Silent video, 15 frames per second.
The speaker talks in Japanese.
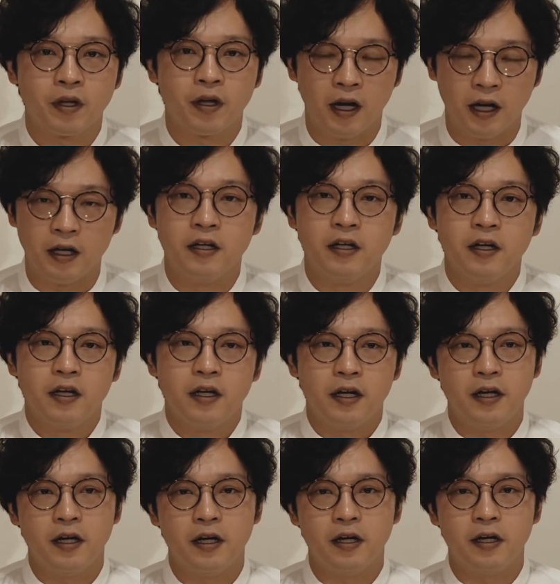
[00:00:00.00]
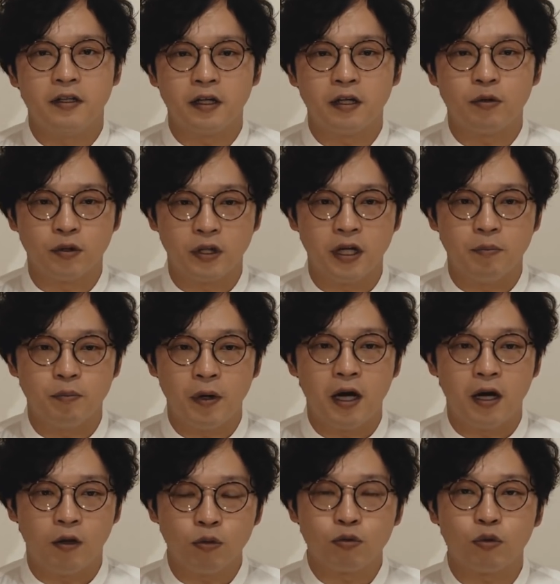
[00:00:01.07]
はいえー、なので
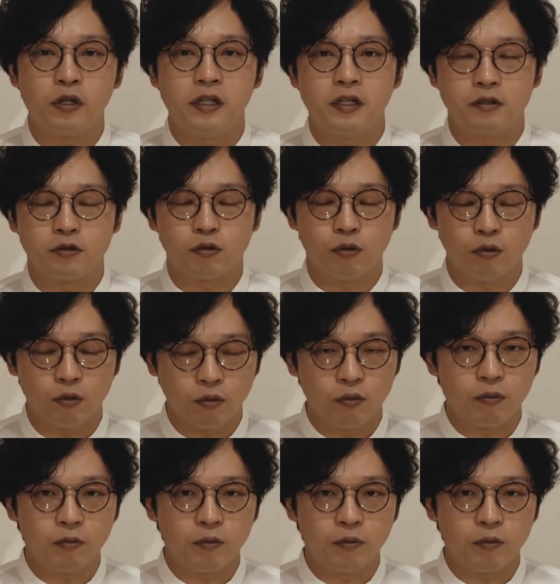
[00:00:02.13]
まあ本当にその